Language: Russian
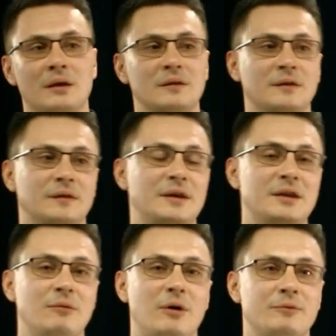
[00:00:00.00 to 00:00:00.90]
и сказать
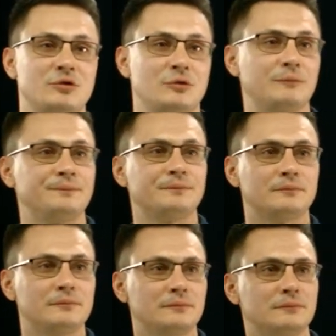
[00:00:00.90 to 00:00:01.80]
тебе, пап, что
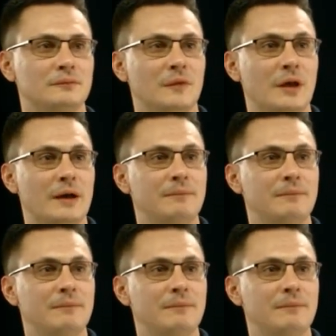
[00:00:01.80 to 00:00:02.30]
я